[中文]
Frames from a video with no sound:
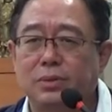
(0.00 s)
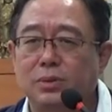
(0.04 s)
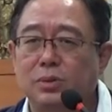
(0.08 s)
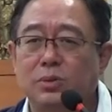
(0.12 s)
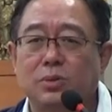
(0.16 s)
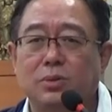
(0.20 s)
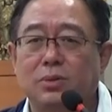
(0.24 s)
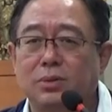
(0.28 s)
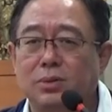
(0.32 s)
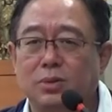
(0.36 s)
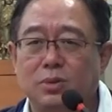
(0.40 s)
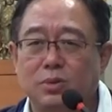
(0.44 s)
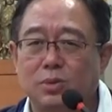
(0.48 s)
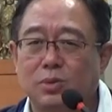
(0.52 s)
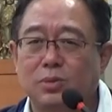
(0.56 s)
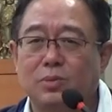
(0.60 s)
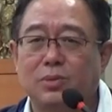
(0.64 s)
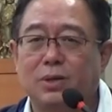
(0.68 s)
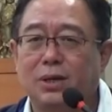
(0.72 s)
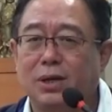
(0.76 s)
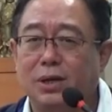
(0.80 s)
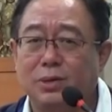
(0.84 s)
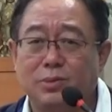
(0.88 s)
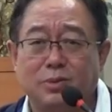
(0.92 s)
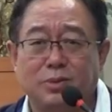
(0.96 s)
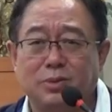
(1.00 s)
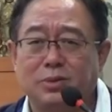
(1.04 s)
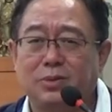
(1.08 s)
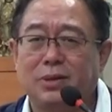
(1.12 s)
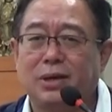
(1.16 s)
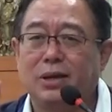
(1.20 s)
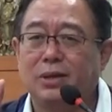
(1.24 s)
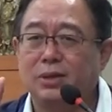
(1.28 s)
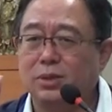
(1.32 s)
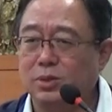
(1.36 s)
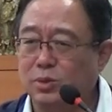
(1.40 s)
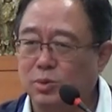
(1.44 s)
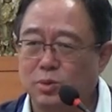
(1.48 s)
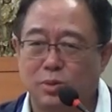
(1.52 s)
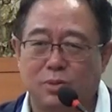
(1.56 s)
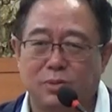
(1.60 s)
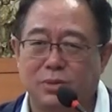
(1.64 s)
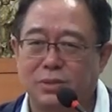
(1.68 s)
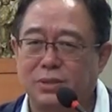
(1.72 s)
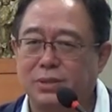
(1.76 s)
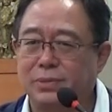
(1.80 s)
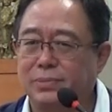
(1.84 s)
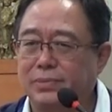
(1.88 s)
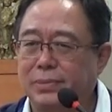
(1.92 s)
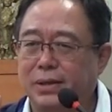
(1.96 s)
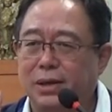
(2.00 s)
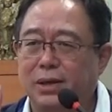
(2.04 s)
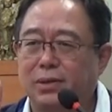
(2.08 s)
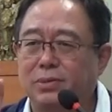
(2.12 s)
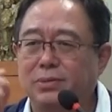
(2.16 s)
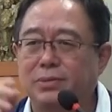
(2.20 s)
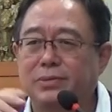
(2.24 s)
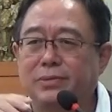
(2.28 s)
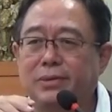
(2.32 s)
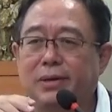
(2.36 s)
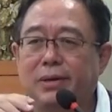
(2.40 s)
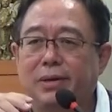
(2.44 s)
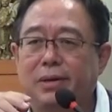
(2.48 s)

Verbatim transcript: 你说，你说我来我就来，你说我怎么样子？